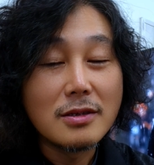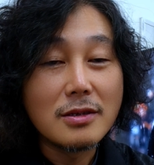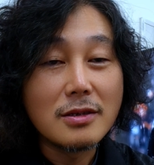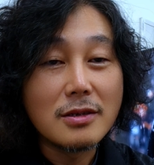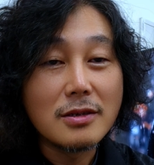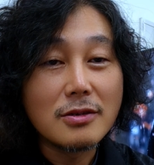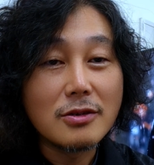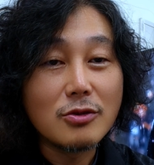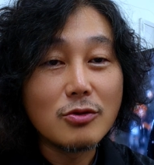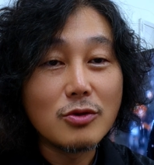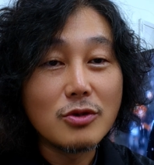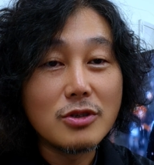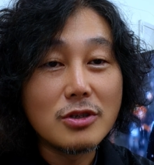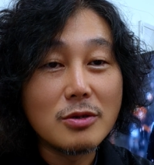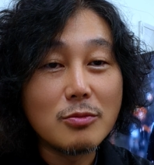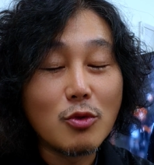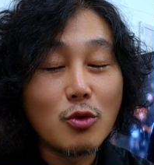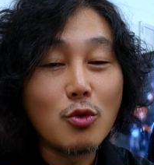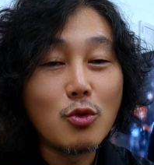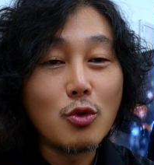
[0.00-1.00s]
어, 그리고
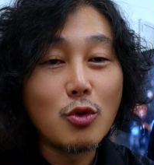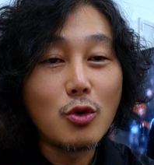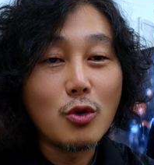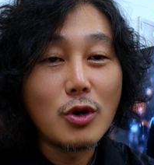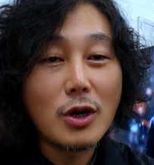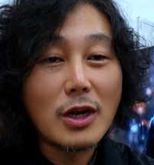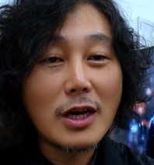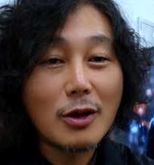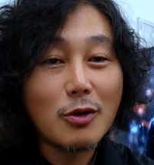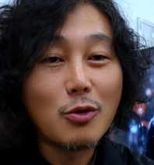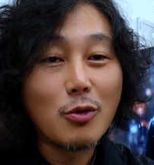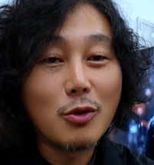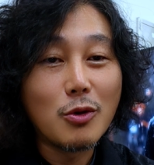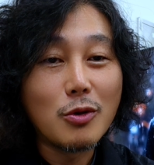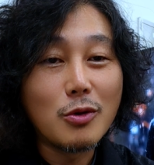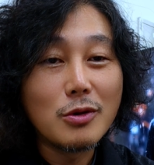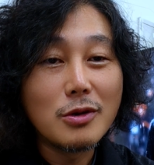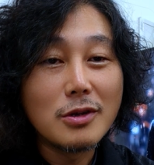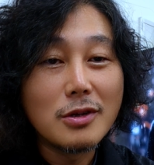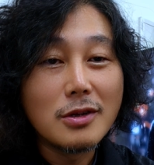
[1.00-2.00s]
이제 몽골
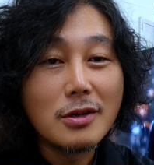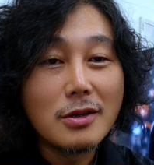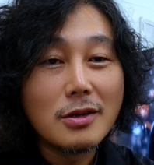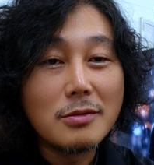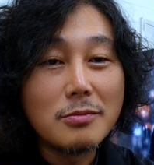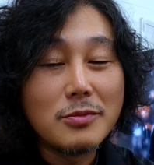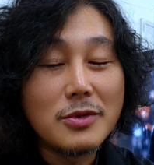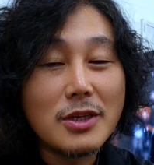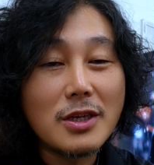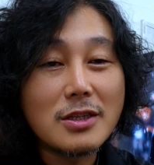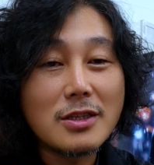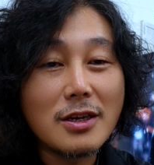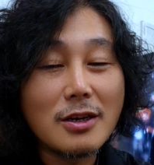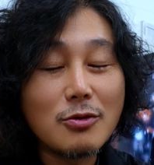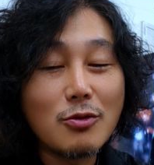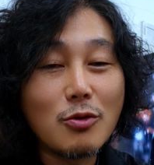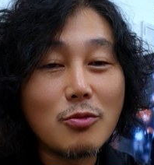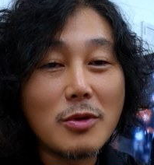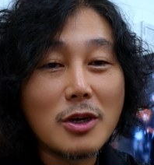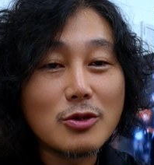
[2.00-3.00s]
항공, 미아타
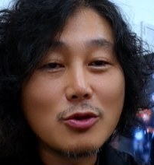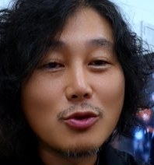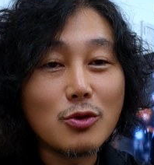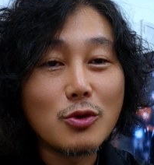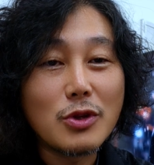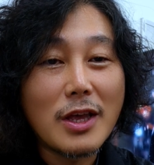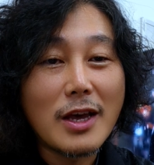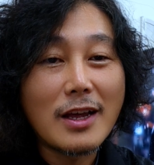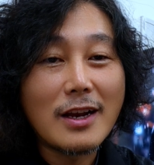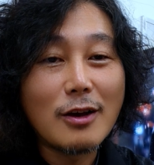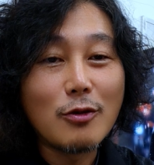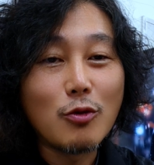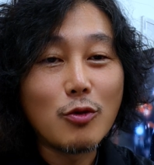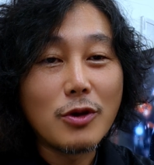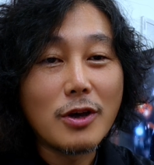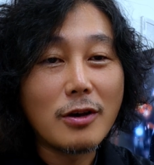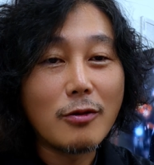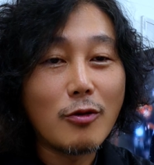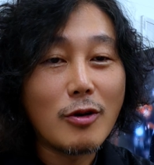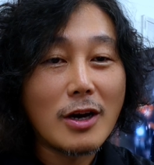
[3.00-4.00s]
항공마저도
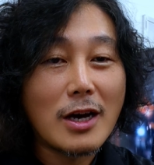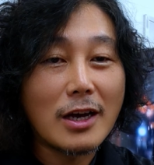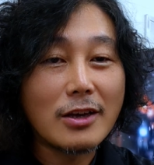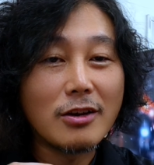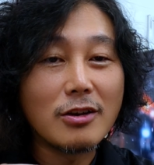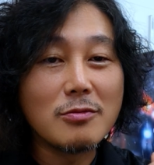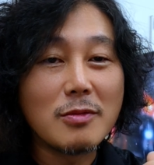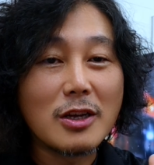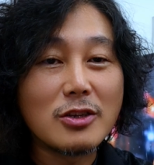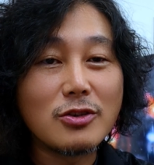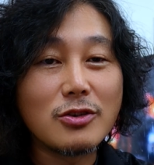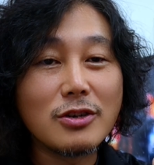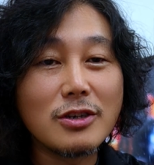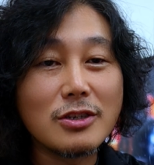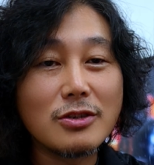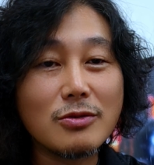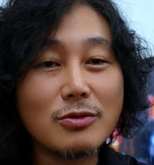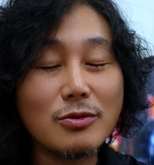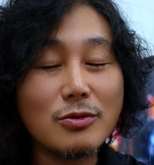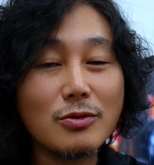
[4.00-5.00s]
대한항공과 가격을
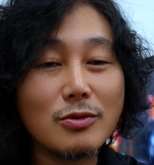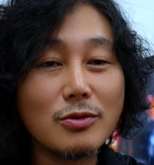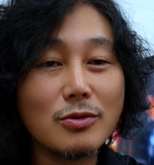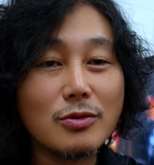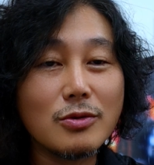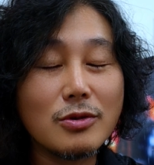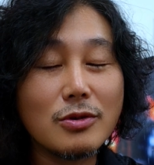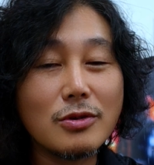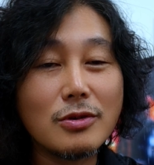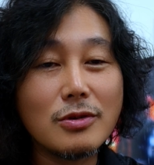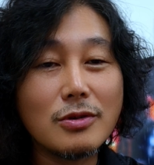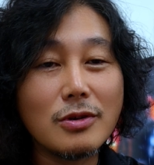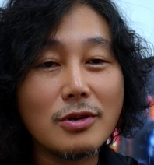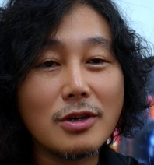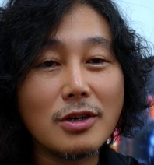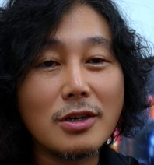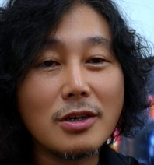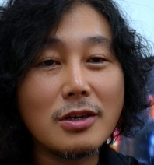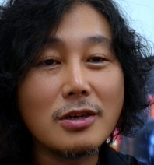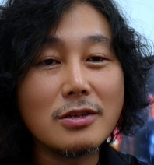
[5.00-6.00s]
맞춰가지고
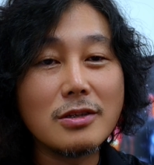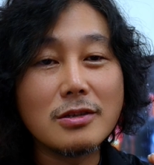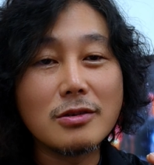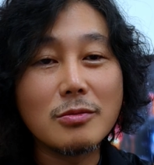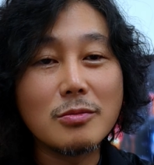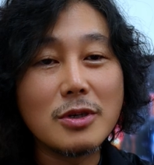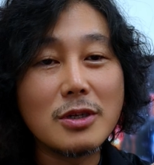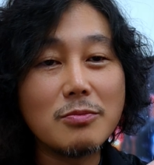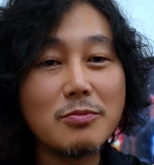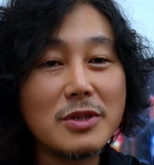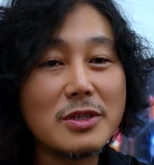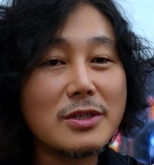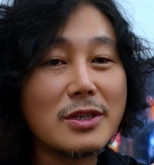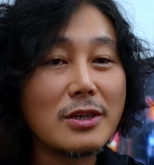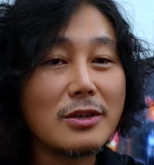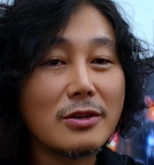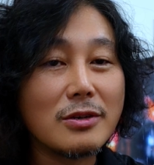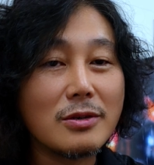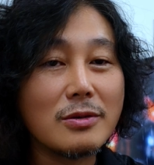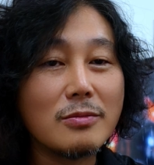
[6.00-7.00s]
아 정말
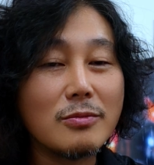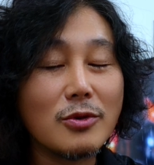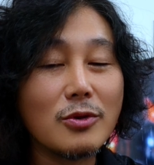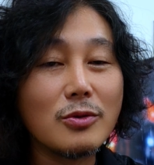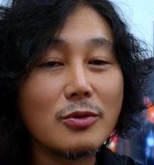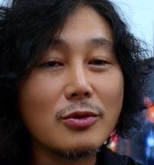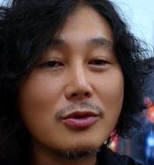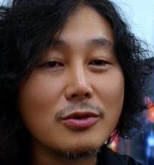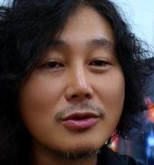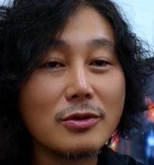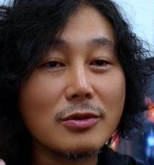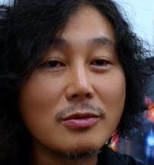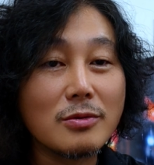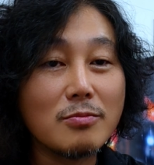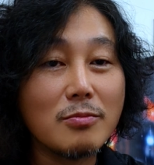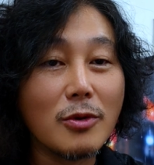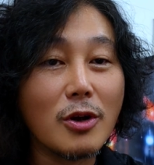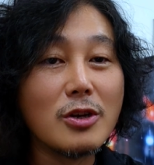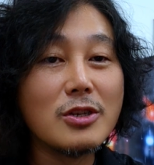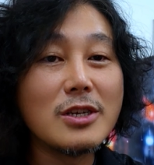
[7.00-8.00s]
비싸요. 몽골은
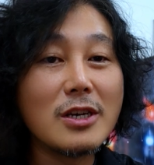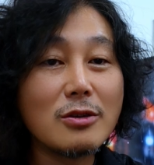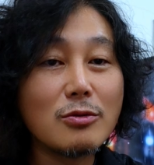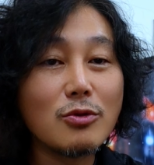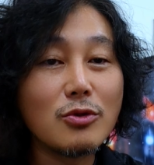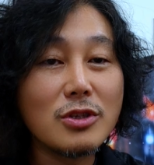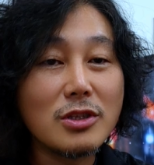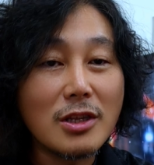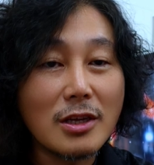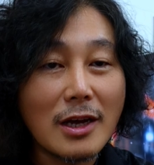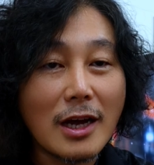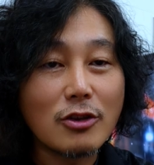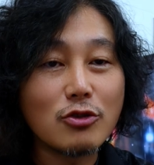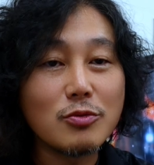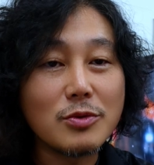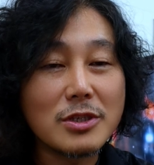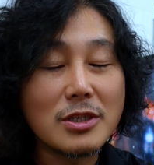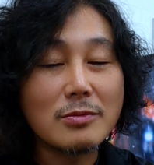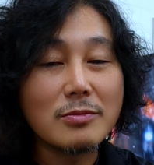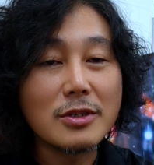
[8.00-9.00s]
멀지 않은 곳인데
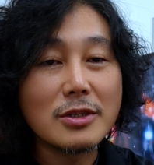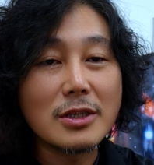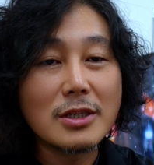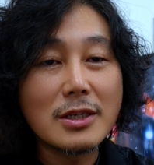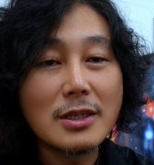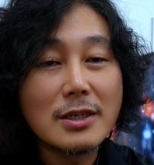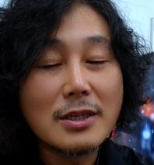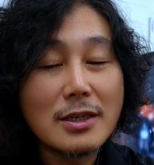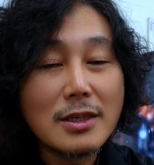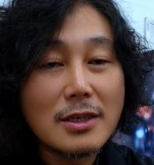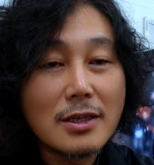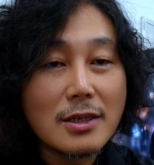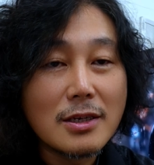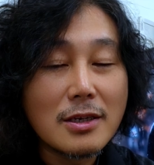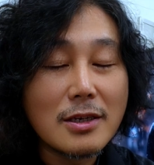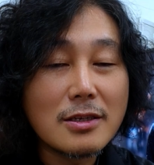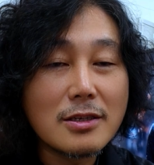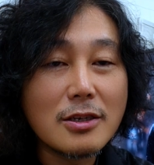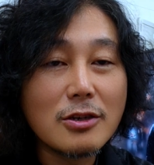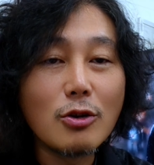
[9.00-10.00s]
아주 비쌉니다.
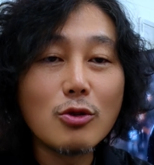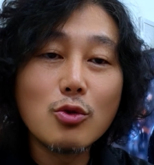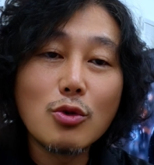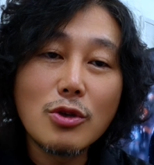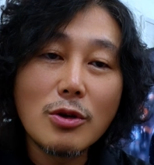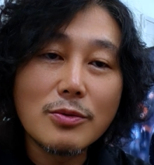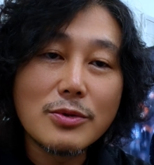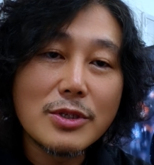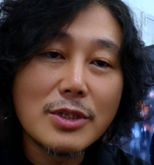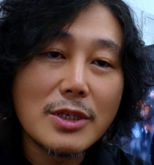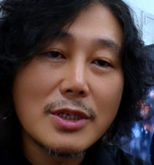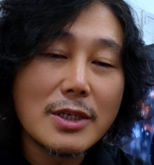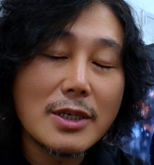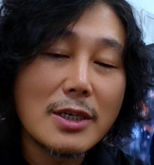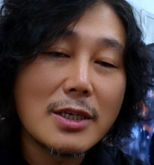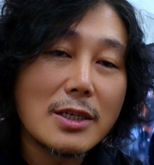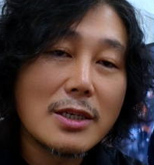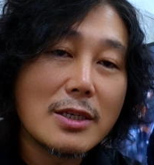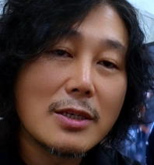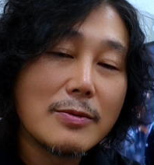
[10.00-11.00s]
그래서 그럴 돈이
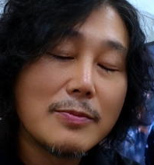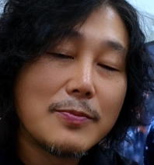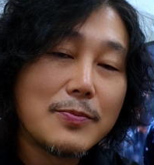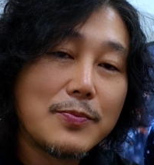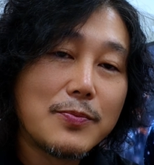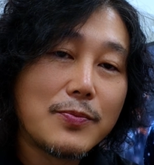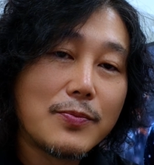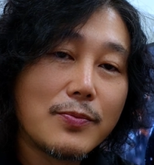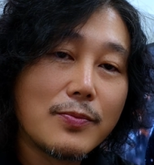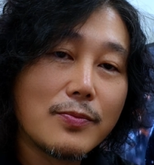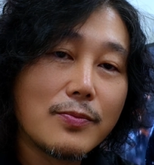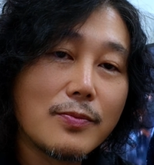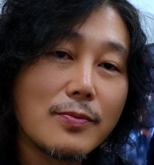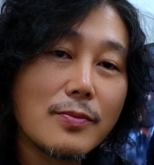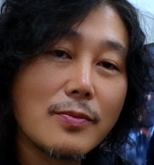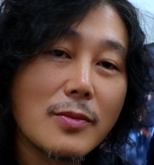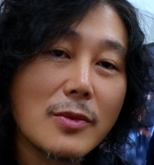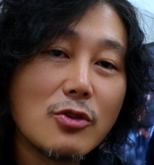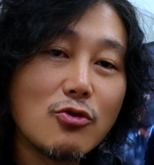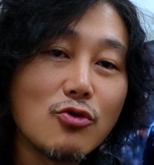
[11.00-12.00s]
없으니까
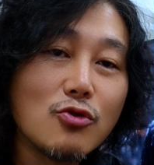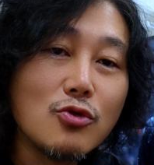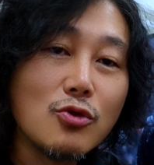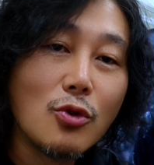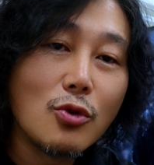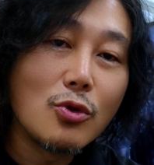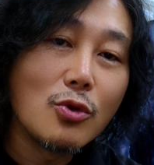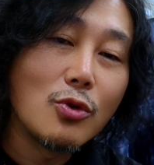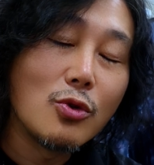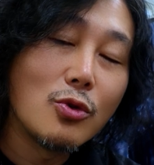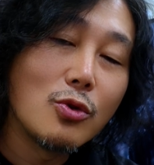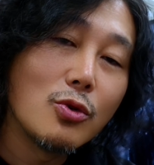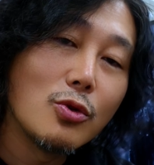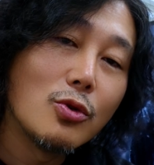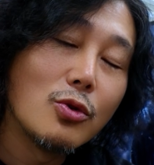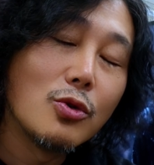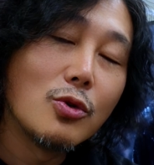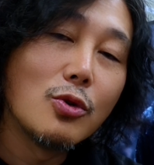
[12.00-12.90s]
음, 육로로